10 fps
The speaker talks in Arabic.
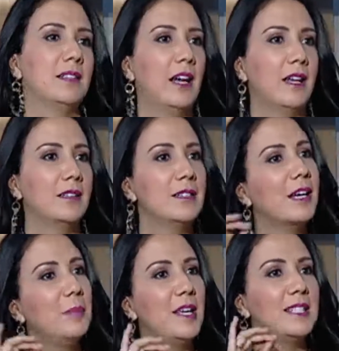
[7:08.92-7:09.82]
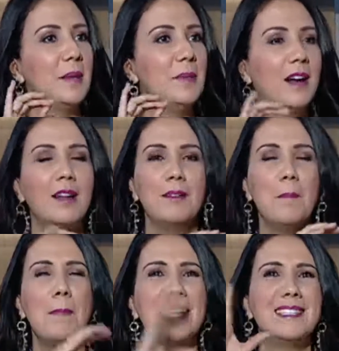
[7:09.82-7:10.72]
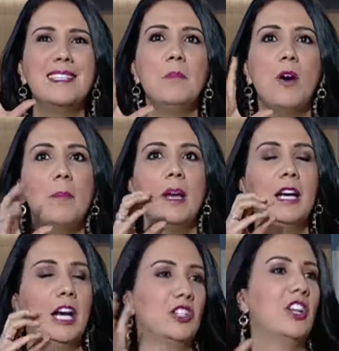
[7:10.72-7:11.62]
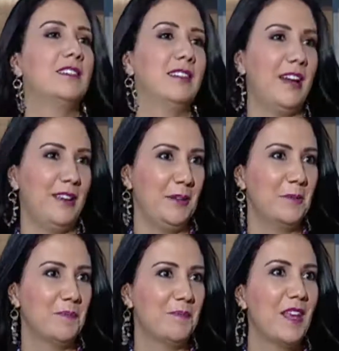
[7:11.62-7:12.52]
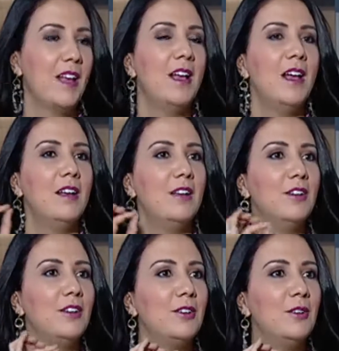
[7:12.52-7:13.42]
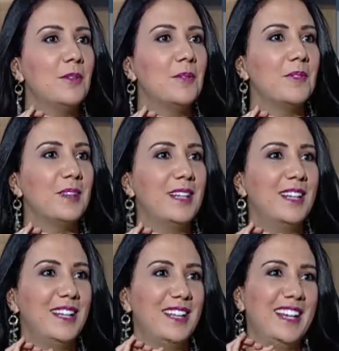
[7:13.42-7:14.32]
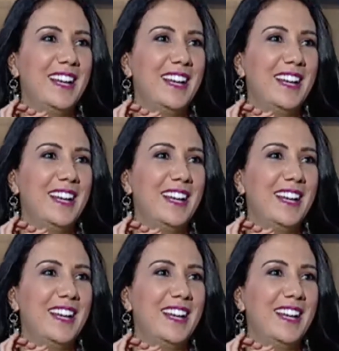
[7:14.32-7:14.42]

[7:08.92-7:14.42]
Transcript: دقائق ثقي بيا سميره ماكسيموم 10 دقائق هنيئا آه، لهذا الجيش